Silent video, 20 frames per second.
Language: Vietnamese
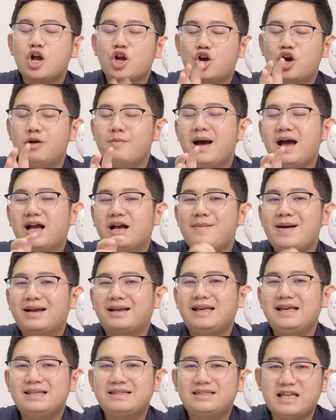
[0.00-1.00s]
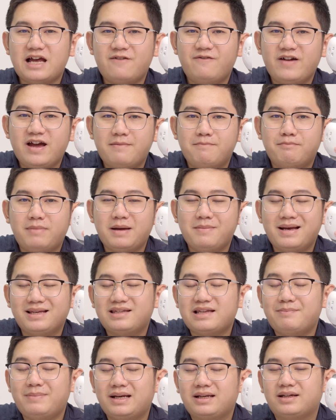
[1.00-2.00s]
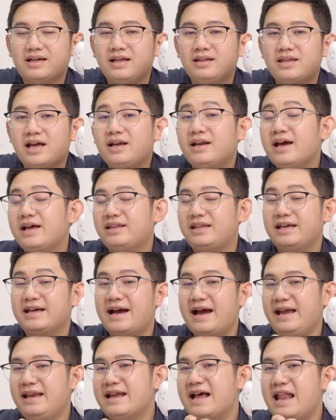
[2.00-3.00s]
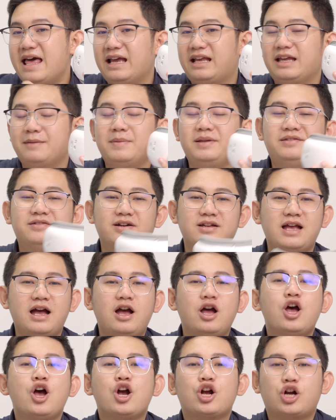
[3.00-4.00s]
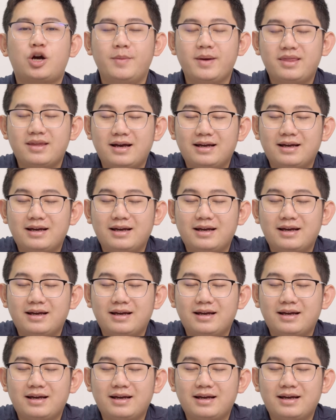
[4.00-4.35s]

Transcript: còn các bạn các bạn nghĩ sao về em máy massage mắt kinh tích này thì hãy để lại kiến bên dưới nhá. Còn bây